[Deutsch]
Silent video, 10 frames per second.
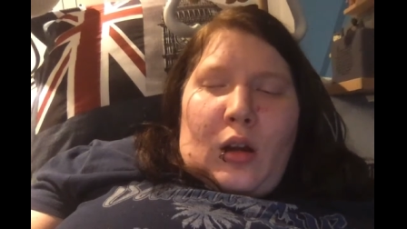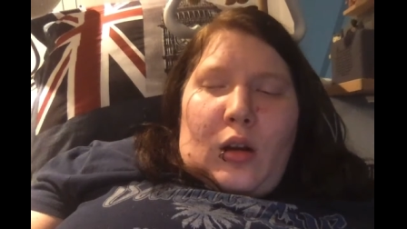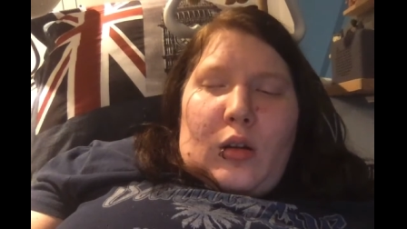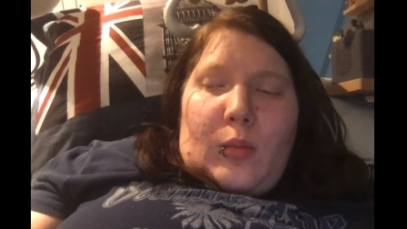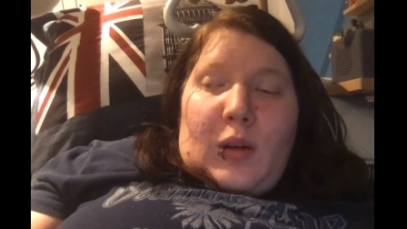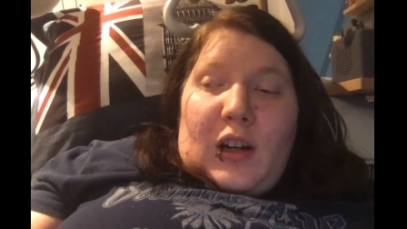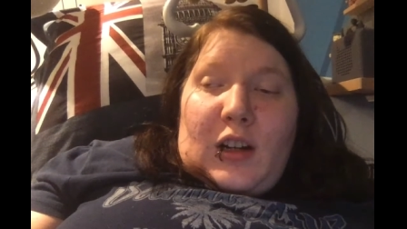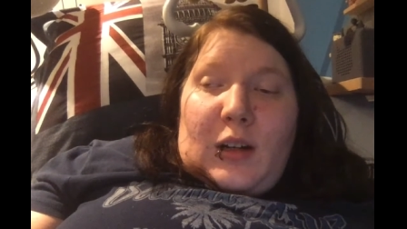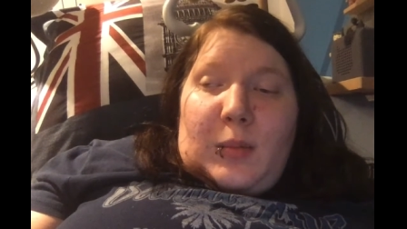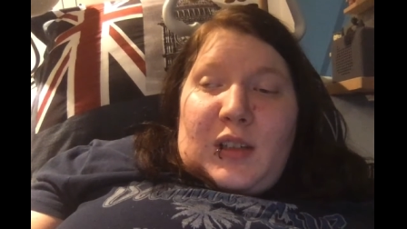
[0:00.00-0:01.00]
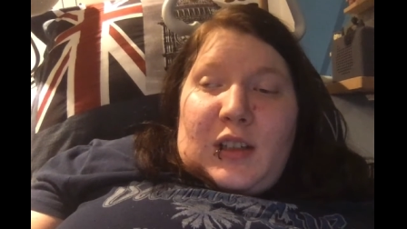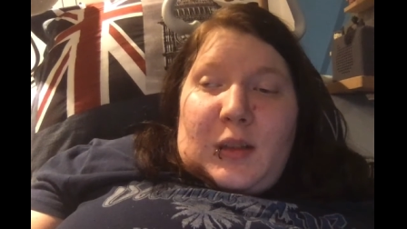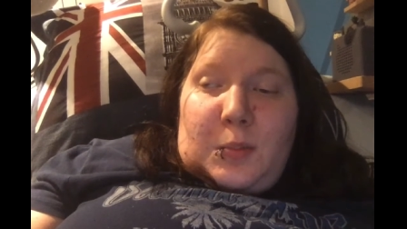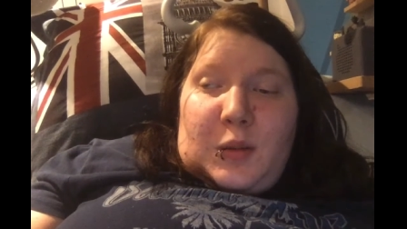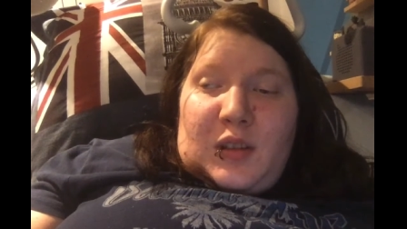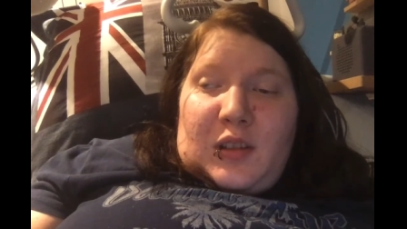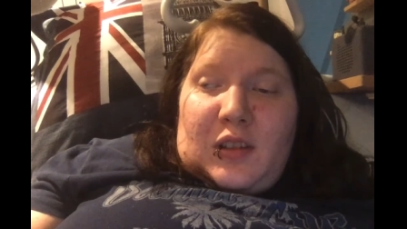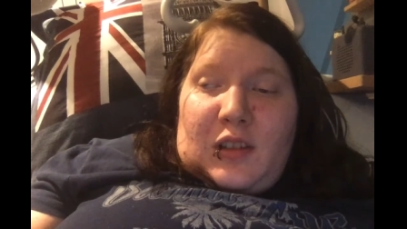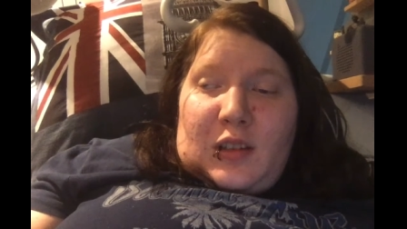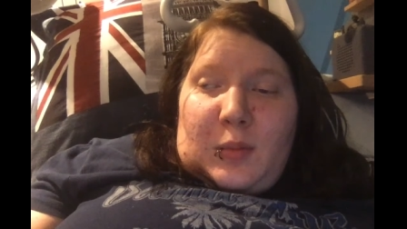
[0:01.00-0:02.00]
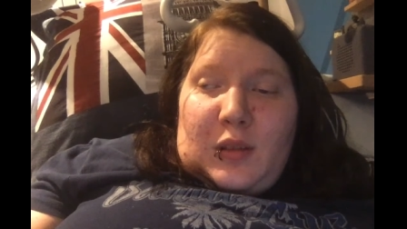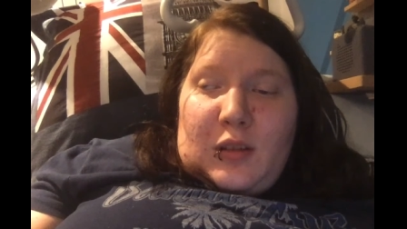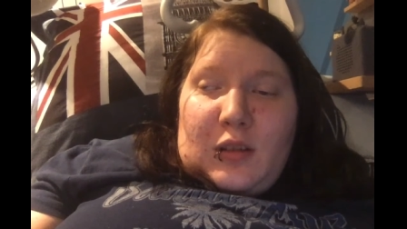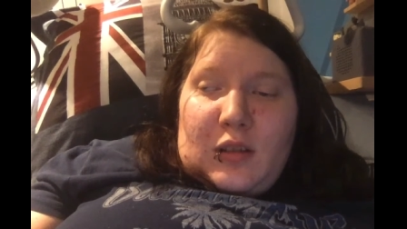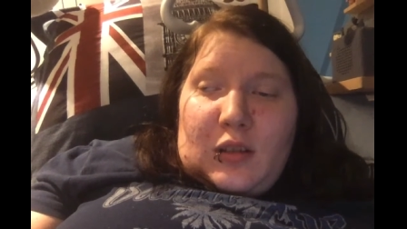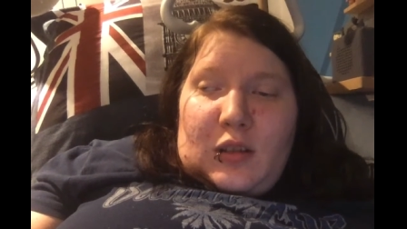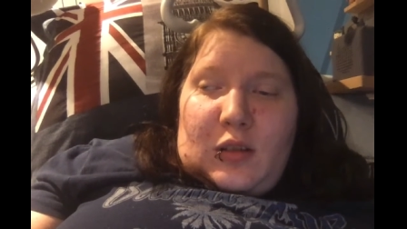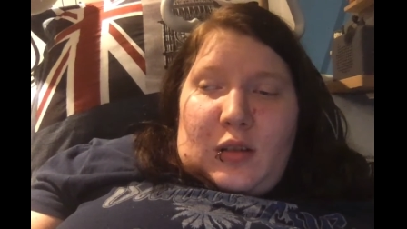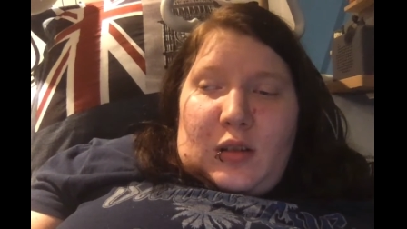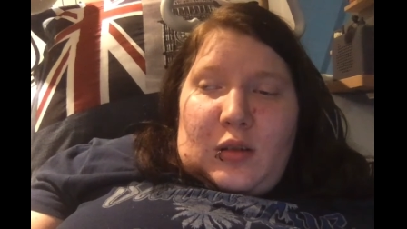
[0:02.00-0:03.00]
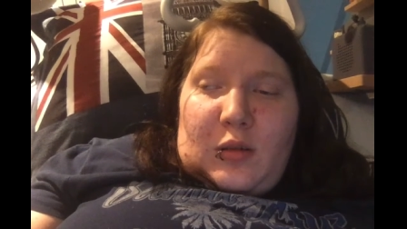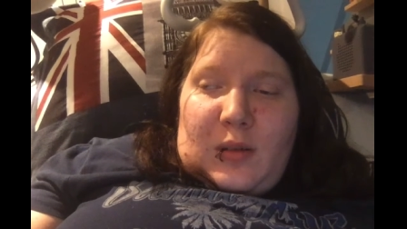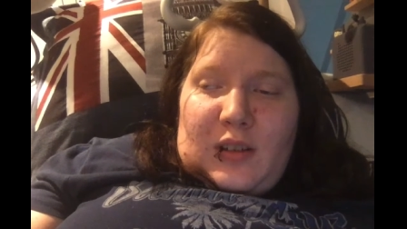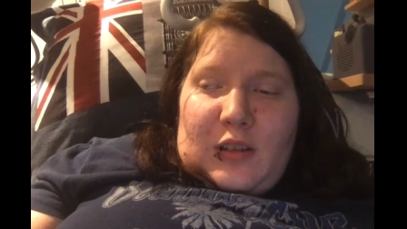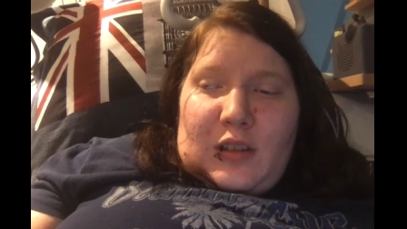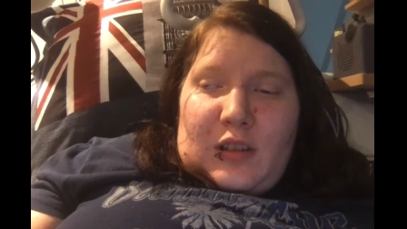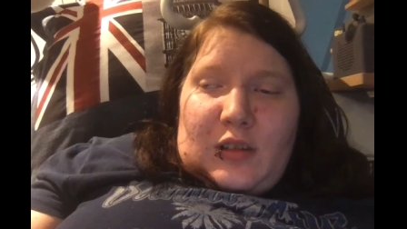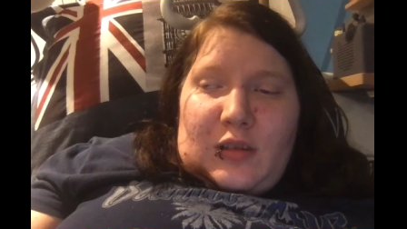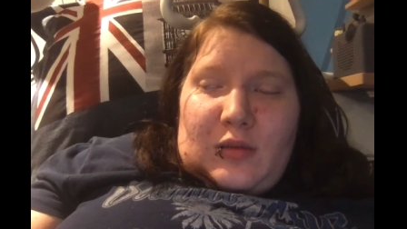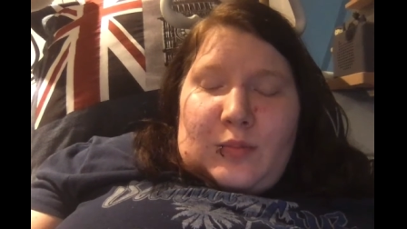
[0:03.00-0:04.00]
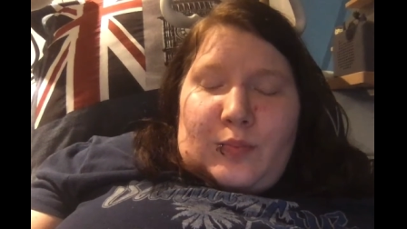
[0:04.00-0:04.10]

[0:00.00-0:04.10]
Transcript: Und morgen habe ich Geburtstag, den 29.